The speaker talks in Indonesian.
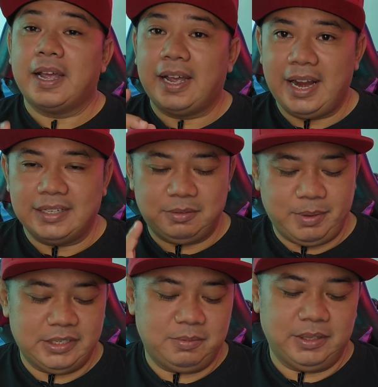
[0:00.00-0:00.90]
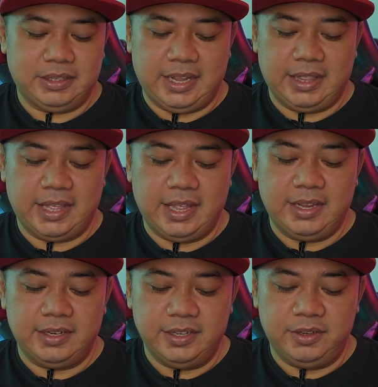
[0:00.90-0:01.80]
klasemen
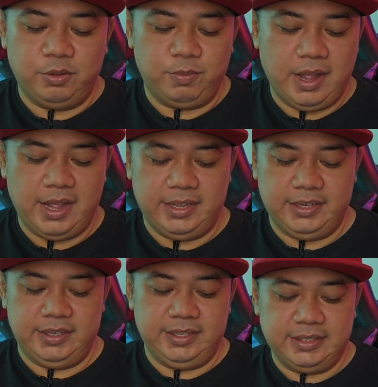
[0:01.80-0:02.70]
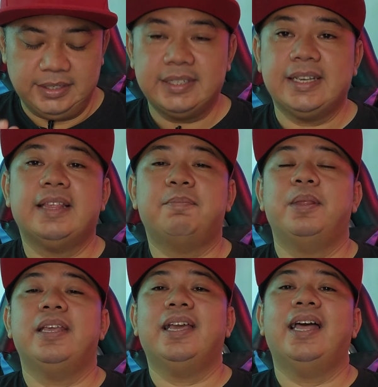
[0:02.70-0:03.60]
sementara di grup H ini. Secara
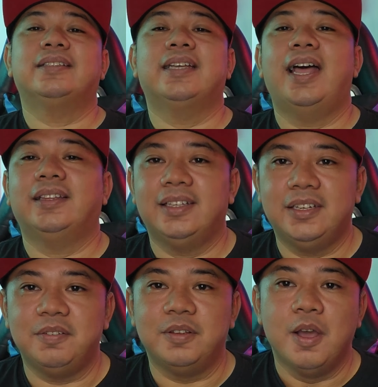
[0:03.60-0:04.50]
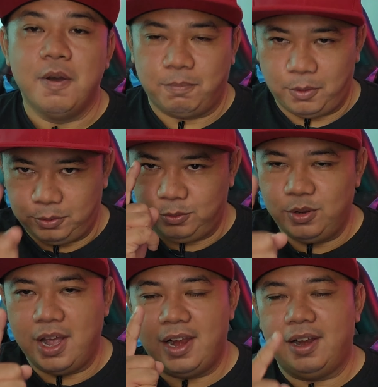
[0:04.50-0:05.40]
peringkat saat ini
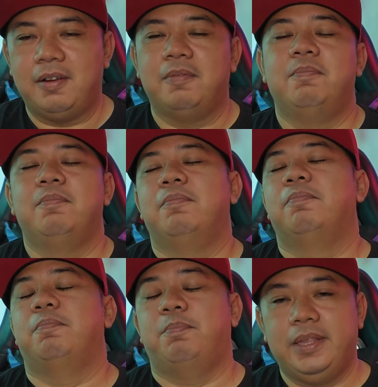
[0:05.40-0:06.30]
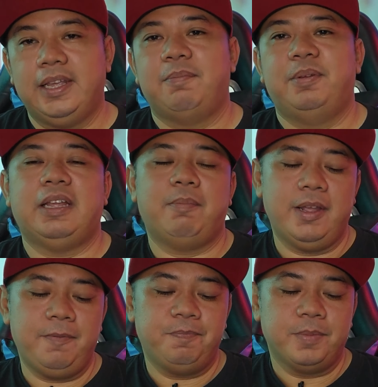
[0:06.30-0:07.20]
Portugal peringkat
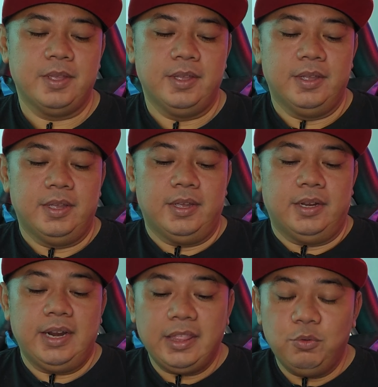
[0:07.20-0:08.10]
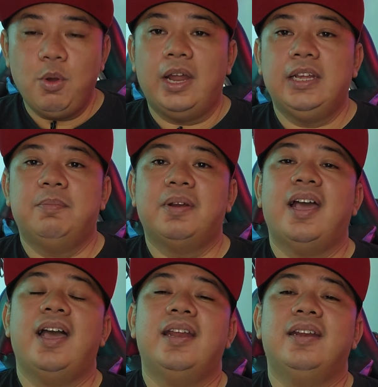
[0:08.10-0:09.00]
pertama. Dari dua kali
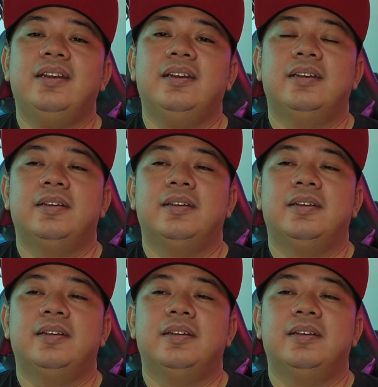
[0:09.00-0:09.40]
kemenangan,